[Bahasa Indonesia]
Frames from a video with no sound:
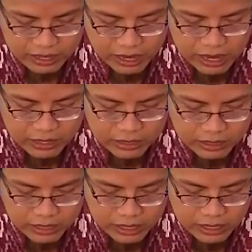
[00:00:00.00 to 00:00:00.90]

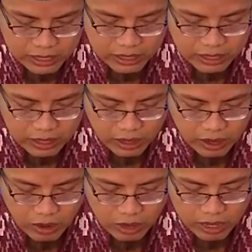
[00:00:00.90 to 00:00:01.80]
Nanti
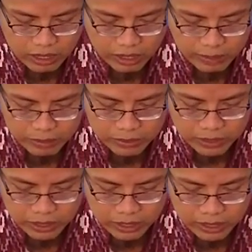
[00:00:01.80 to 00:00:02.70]
kalau kalian nggak
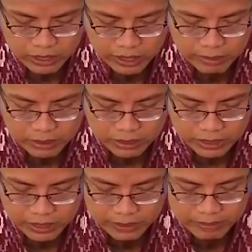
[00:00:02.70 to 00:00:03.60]
punya double
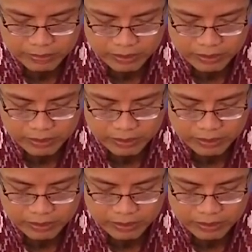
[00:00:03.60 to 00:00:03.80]
tip